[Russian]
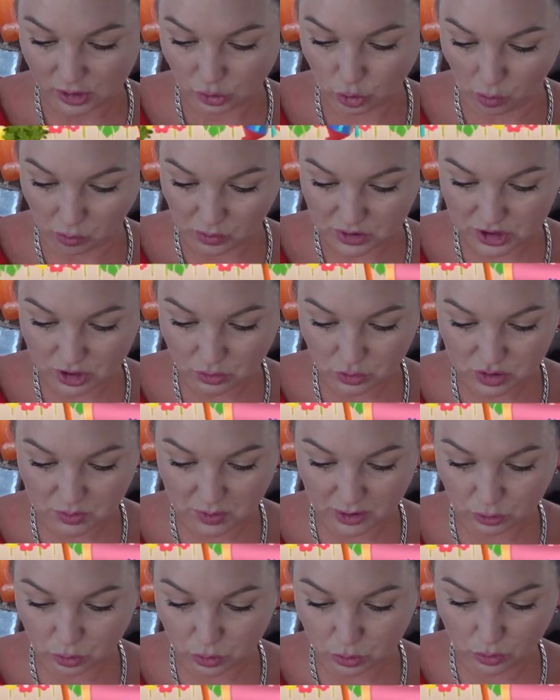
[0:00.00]
Том, где у
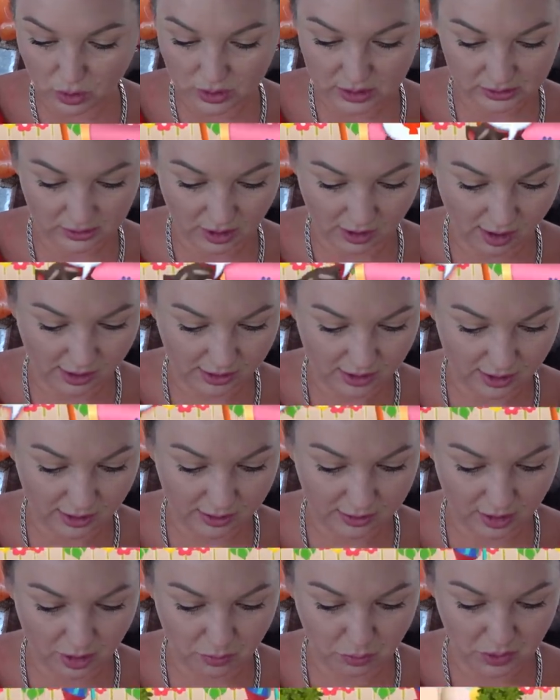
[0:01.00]
тебя тут туалет? Так как я
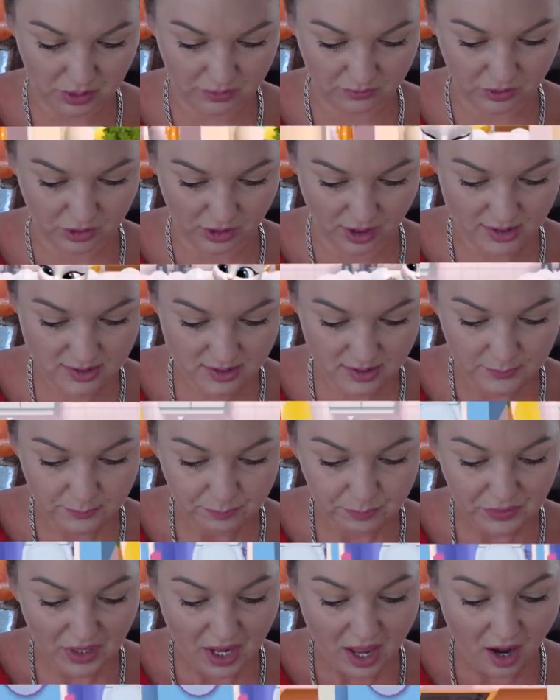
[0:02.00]
играю первый раз,
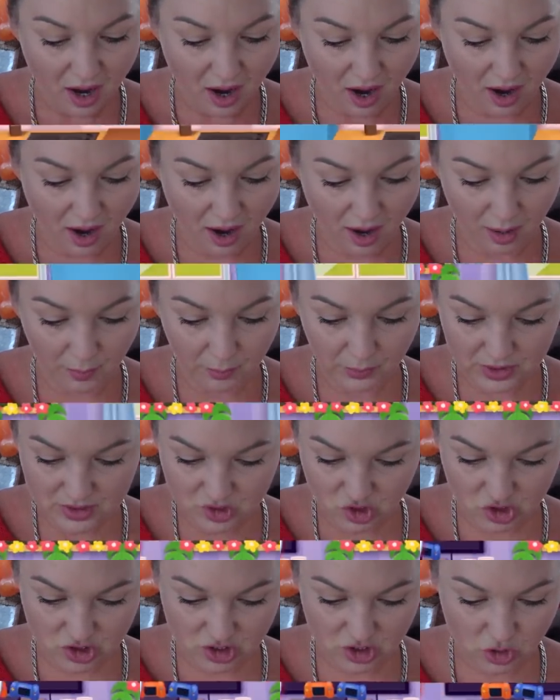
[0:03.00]
а мы
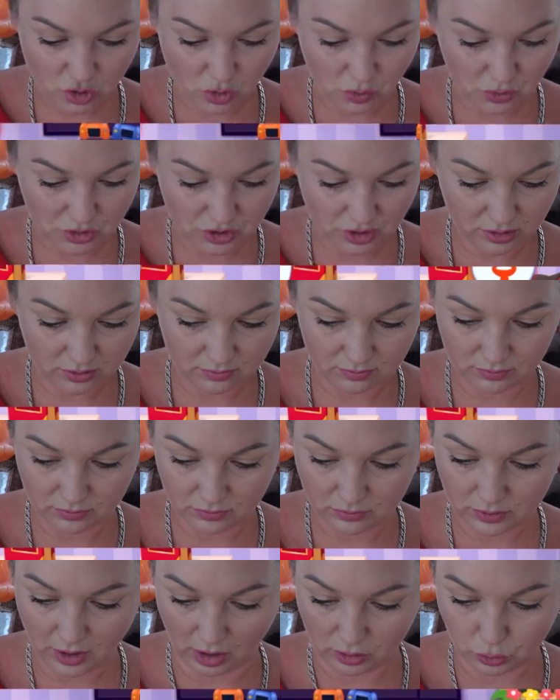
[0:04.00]
сейчас найдем, где...
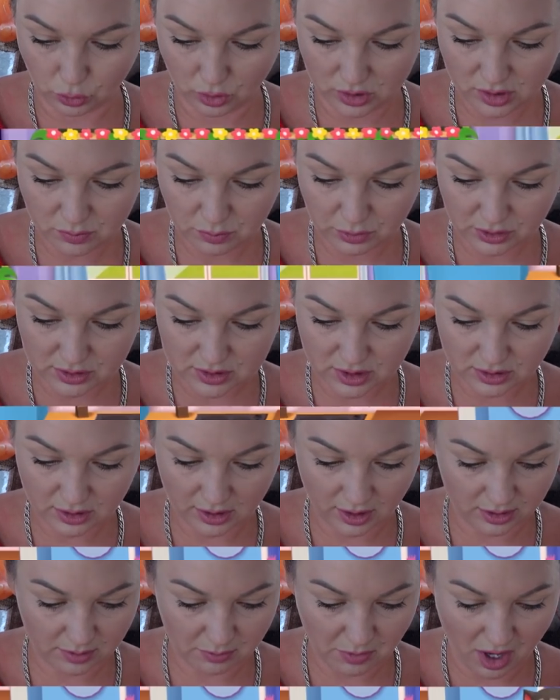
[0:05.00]
Так, туалет был где-то
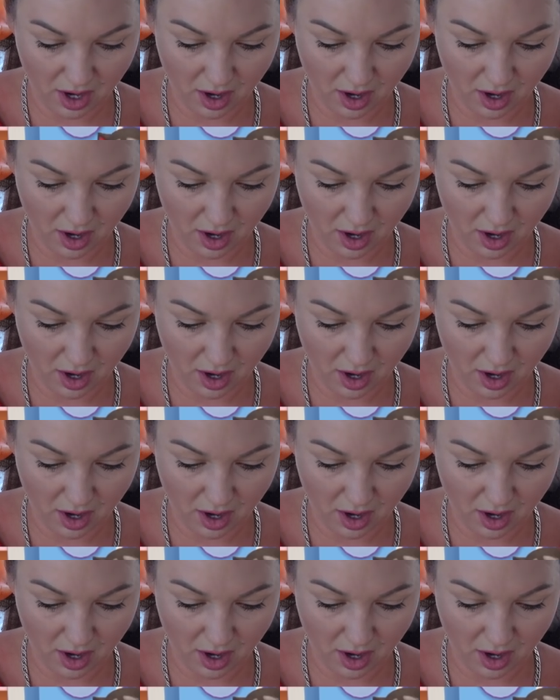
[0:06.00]
рядом.